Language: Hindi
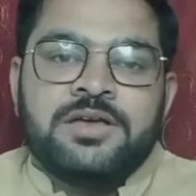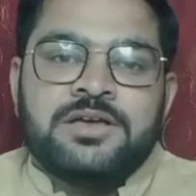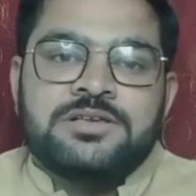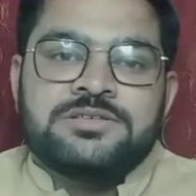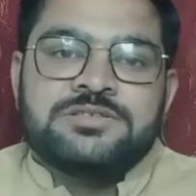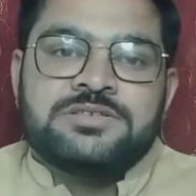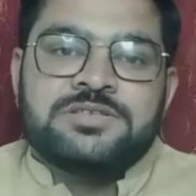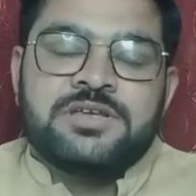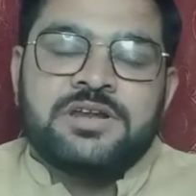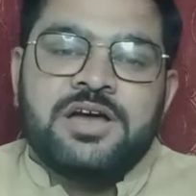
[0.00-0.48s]

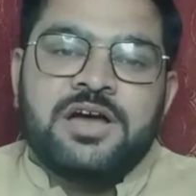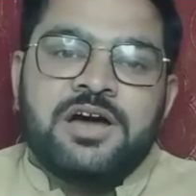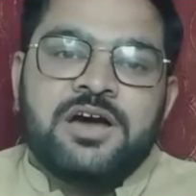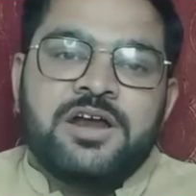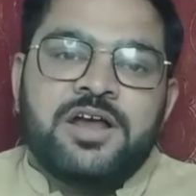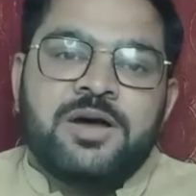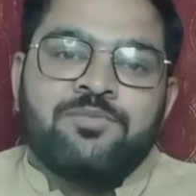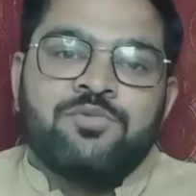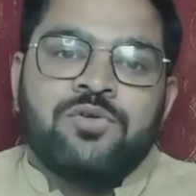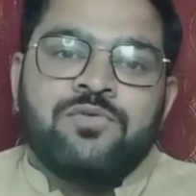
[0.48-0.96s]
इसी तरह
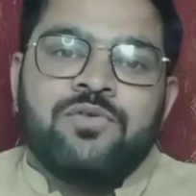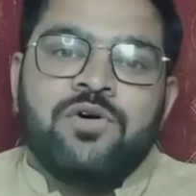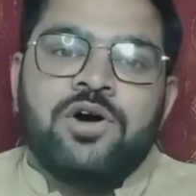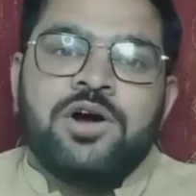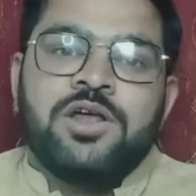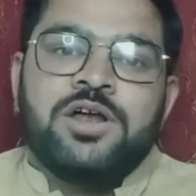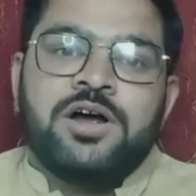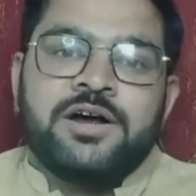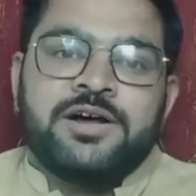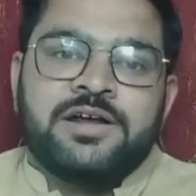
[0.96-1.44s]
अगर आप कोई
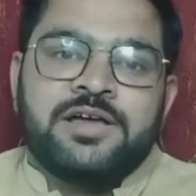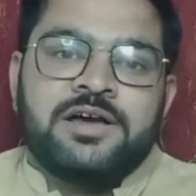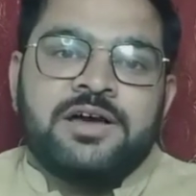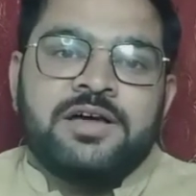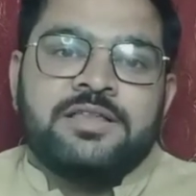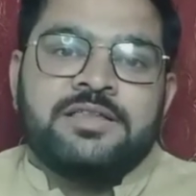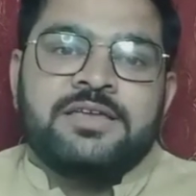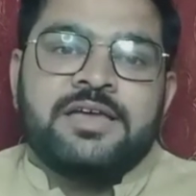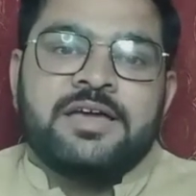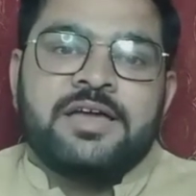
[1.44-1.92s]
वॉल आर्ट
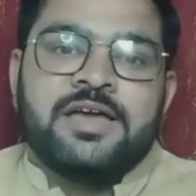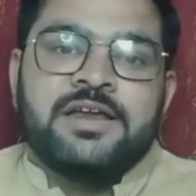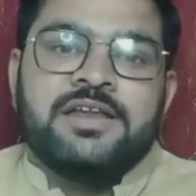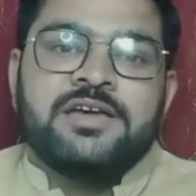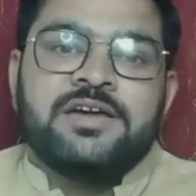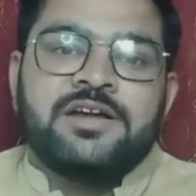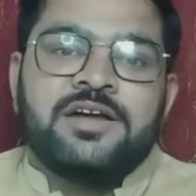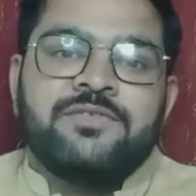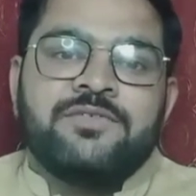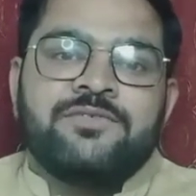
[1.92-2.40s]
लगाते हैं
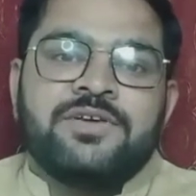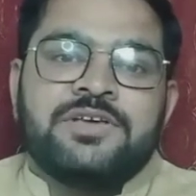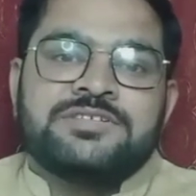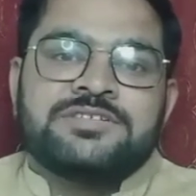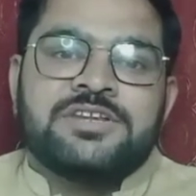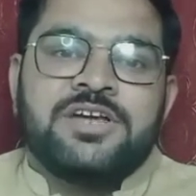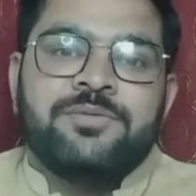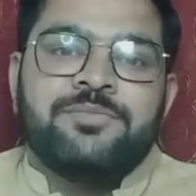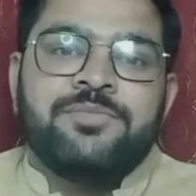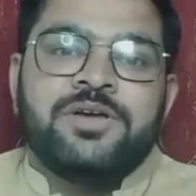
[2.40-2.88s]
कैलीग्राफी
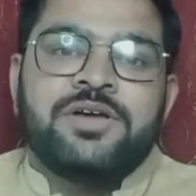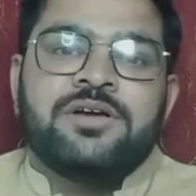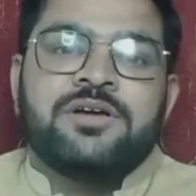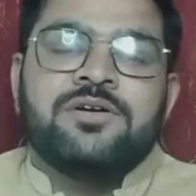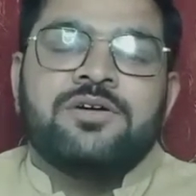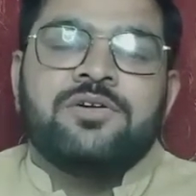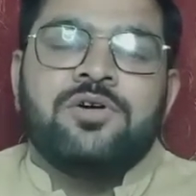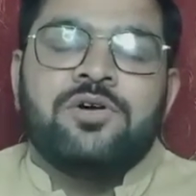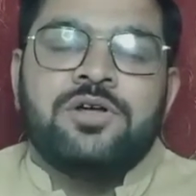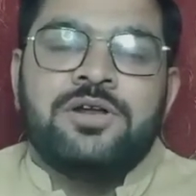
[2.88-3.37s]
इस्लामिक
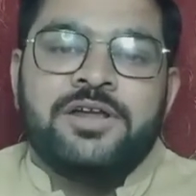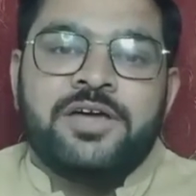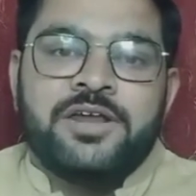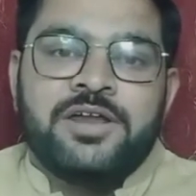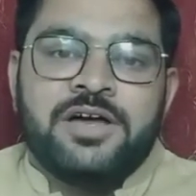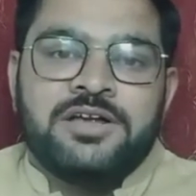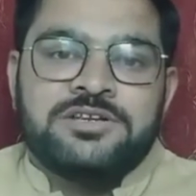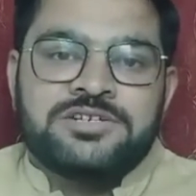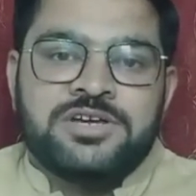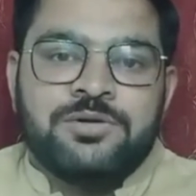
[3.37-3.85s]
ऑनलाइन
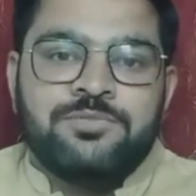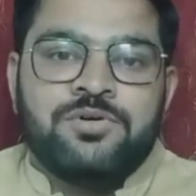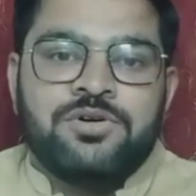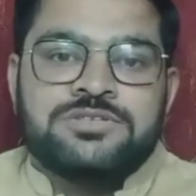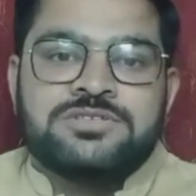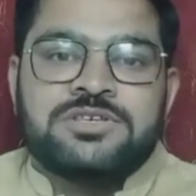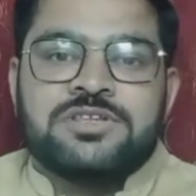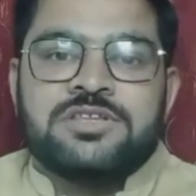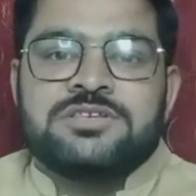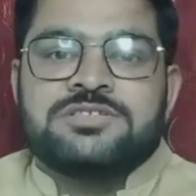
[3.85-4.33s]
आजकल
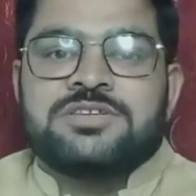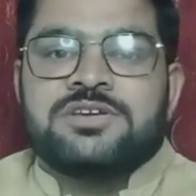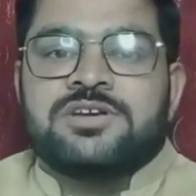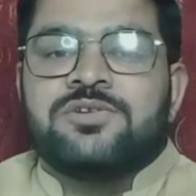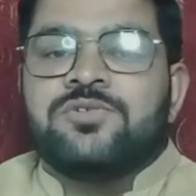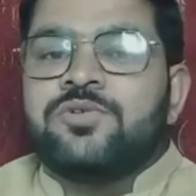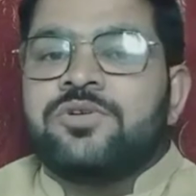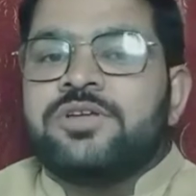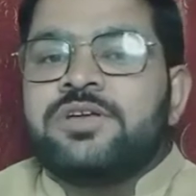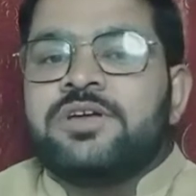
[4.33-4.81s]
बहुत ज़्यादा
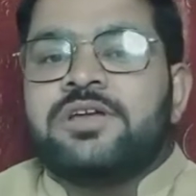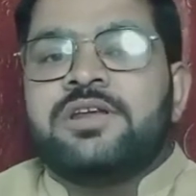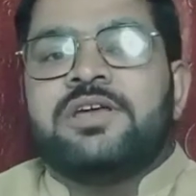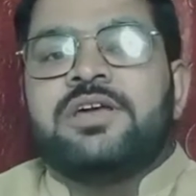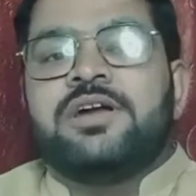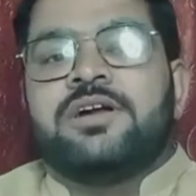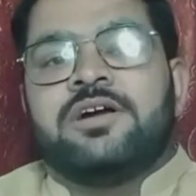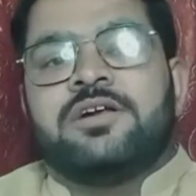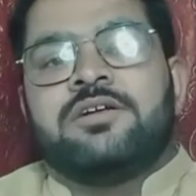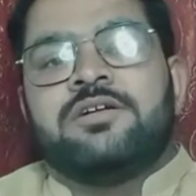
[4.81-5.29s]
सेल हो रही है
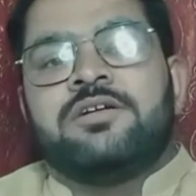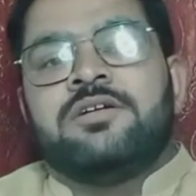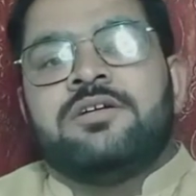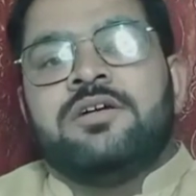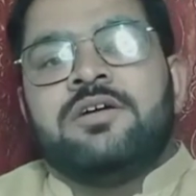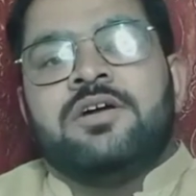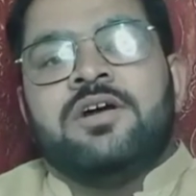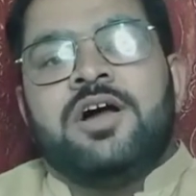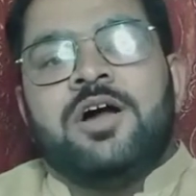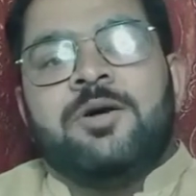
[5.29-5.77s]
लेकर
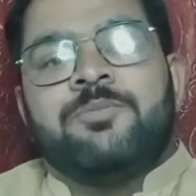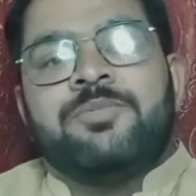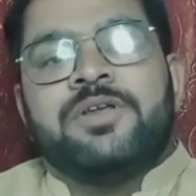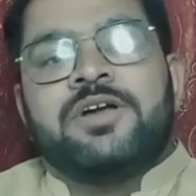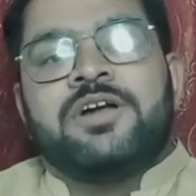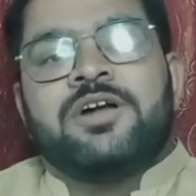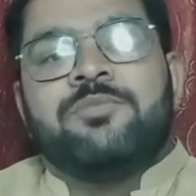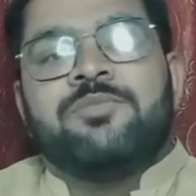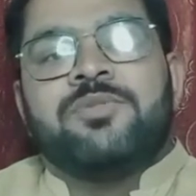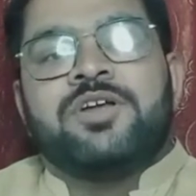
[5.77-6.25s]
अपने
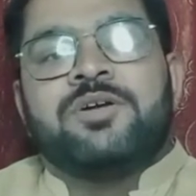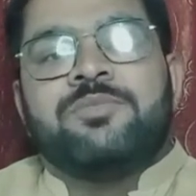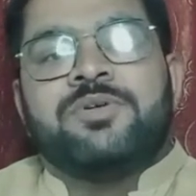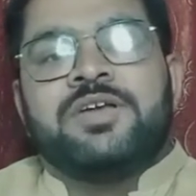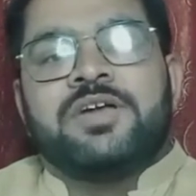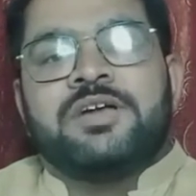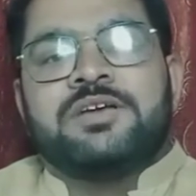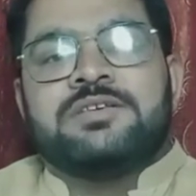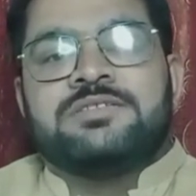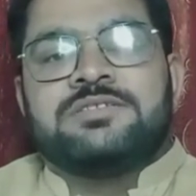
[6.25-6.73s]
कमरे में
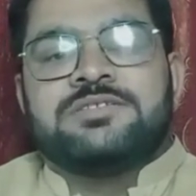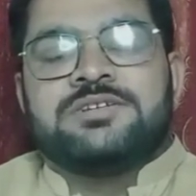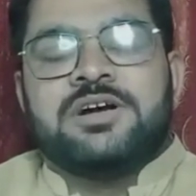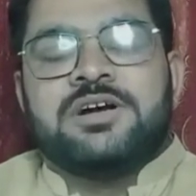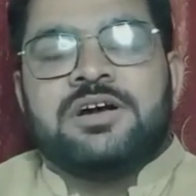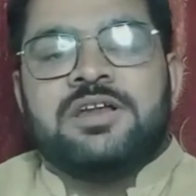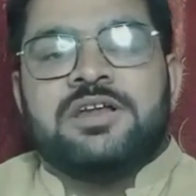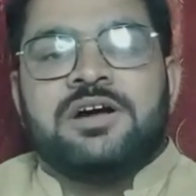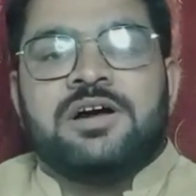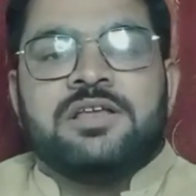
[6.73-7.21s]
या किसी
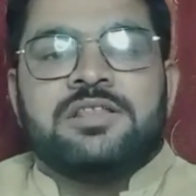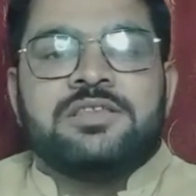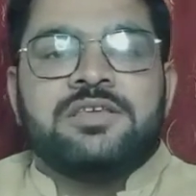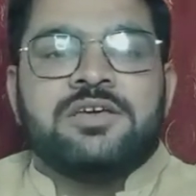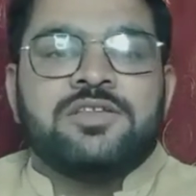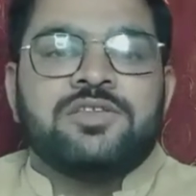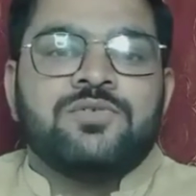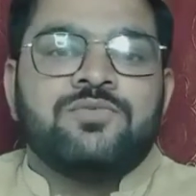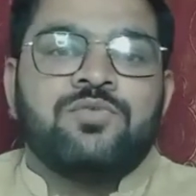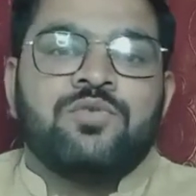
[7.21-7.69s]
जगह लगाते
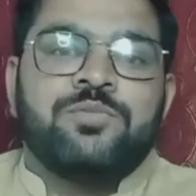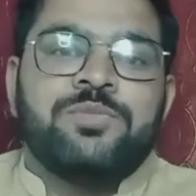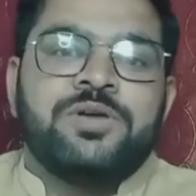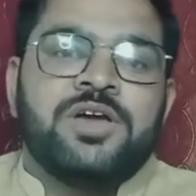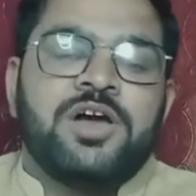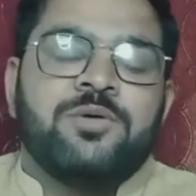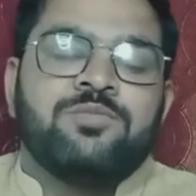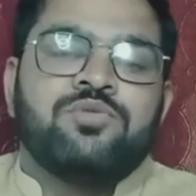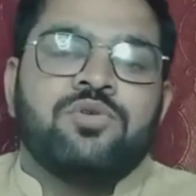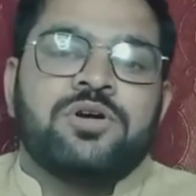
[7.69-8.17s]
हैं तो वो भी
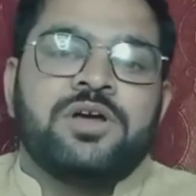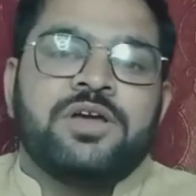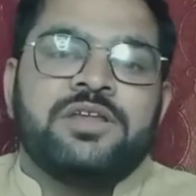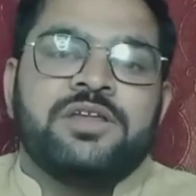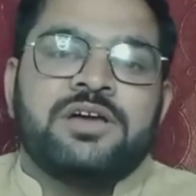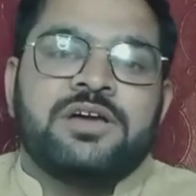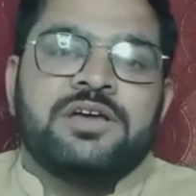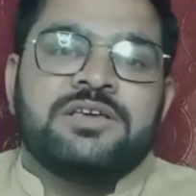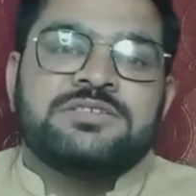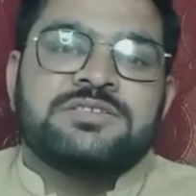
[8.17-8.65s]
आपको कहीं
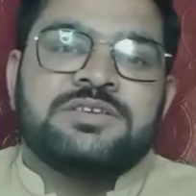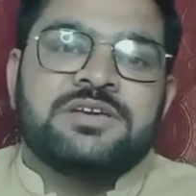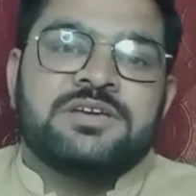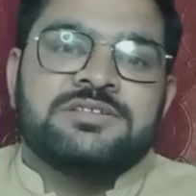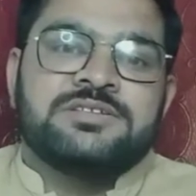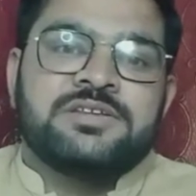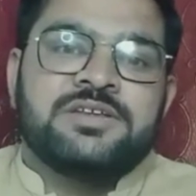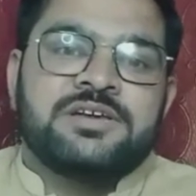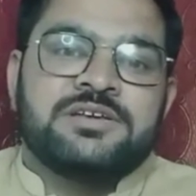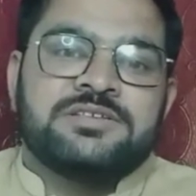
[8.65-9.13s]
ना कहीं से
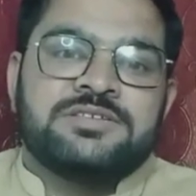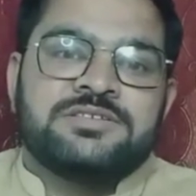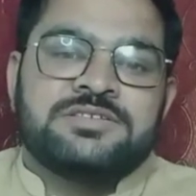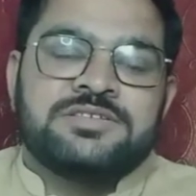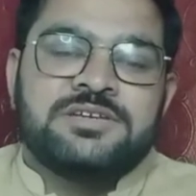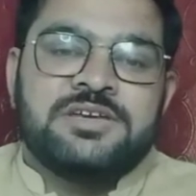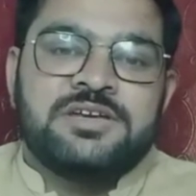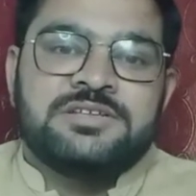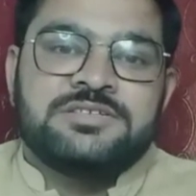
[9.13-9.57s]
किसी ना किसी